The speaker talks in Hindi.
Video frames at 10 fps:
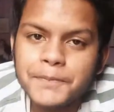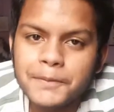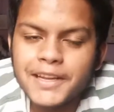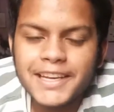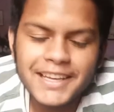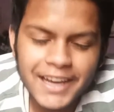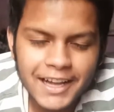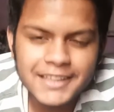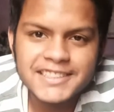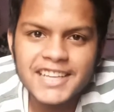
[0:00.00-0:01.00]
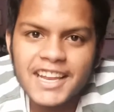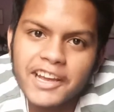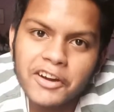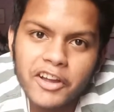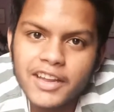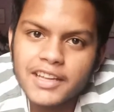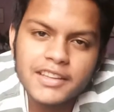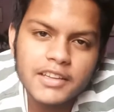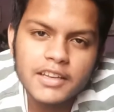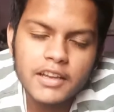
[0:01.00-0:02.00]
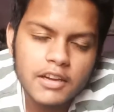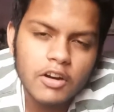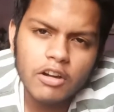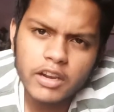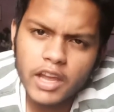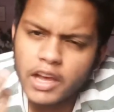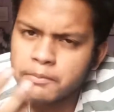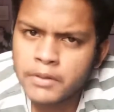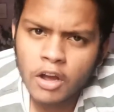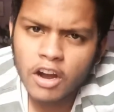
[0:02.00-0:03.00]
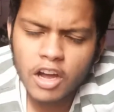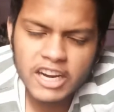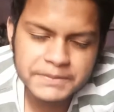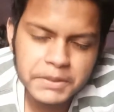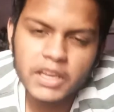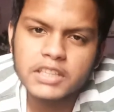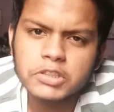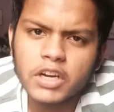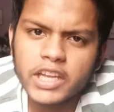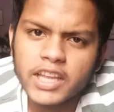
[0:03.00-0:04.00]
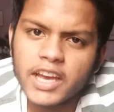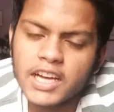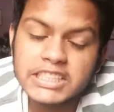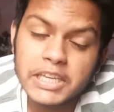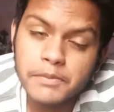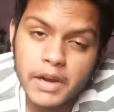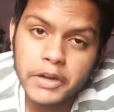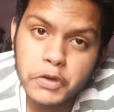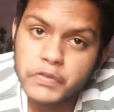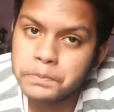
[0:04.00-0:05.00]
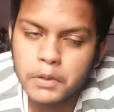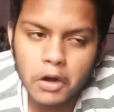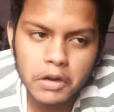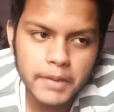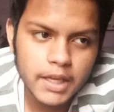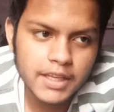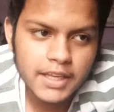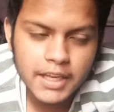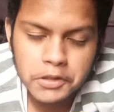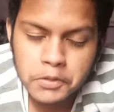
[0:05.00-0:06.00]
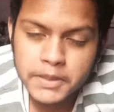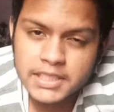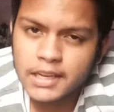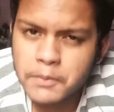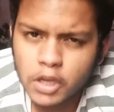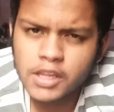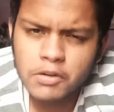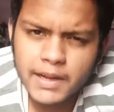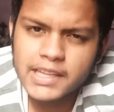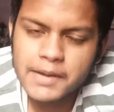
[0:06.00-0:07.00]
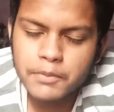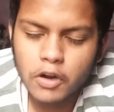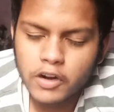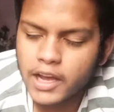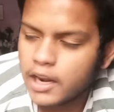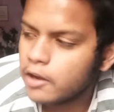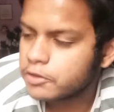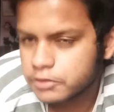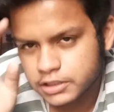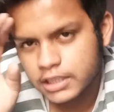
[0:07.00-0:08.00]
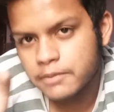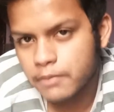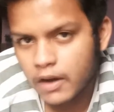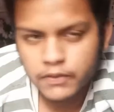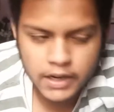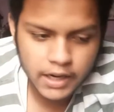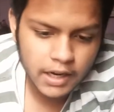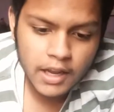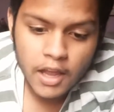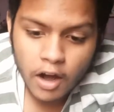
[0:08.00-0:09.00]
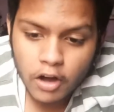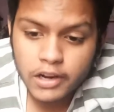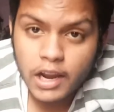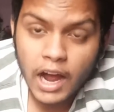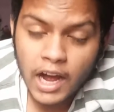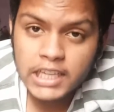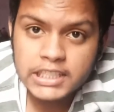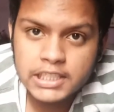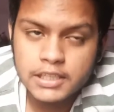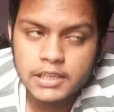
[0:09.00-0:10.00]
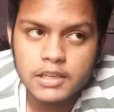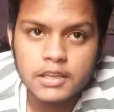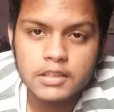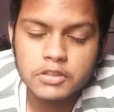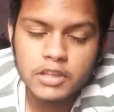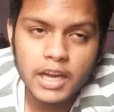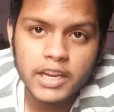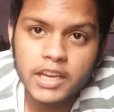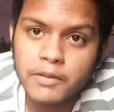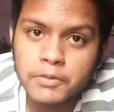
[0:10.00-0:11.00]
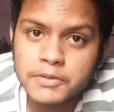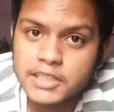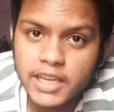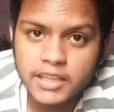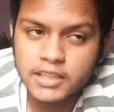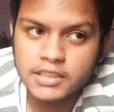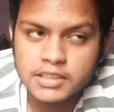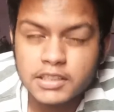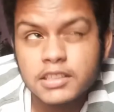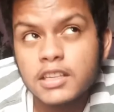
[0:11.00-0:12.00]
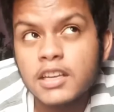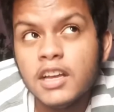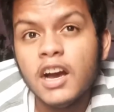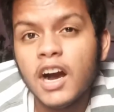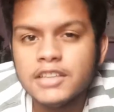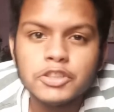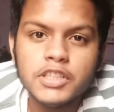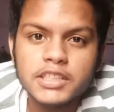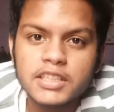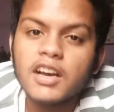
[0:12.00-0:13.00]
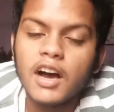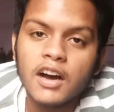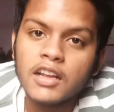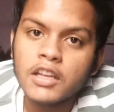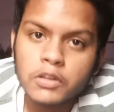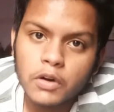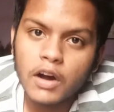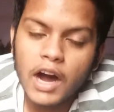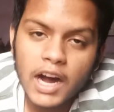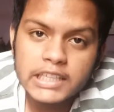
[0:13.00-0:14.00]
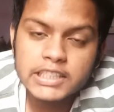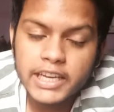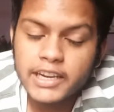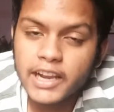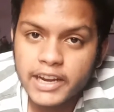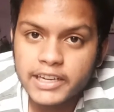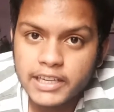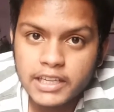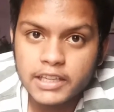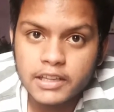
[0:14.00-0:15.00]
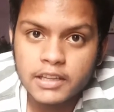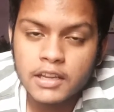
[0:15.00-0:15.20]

पब्लिक की हालचाल एक और नया दिन एक और नया ब्लॉग और आप सभी का स्वागत है आज के ब्रांड न्यू ब्लॉग में तो बेसिकली बहुत दिनों बाद यह ब्लॉग डालना तो उसके लिए माफ़ करना और आज जो तारीख है वो मुझे याद नहीं है सही से आज उन्नीस है हाँ तो आज है नाइनटीन